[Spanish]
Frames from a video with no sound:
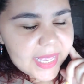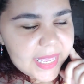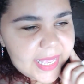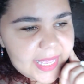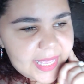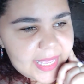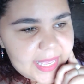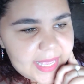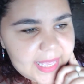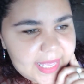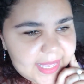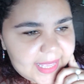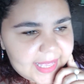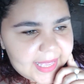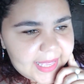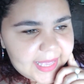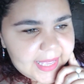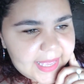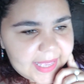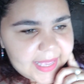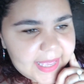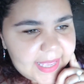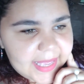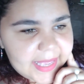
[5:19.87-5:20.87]

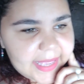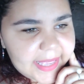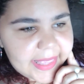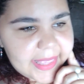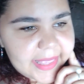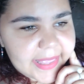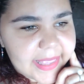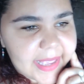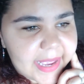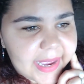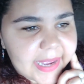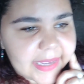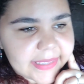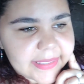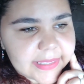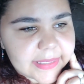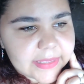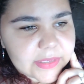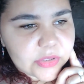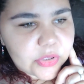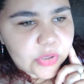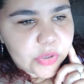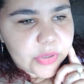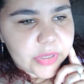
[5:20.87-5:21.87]
Eh, ya casi
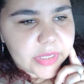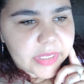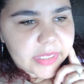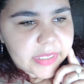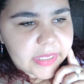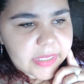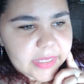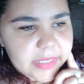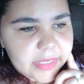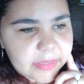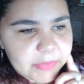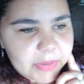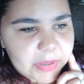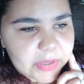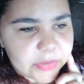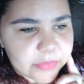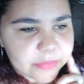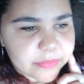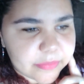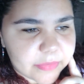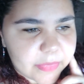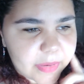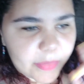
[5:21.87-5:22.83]
estoy, bueno,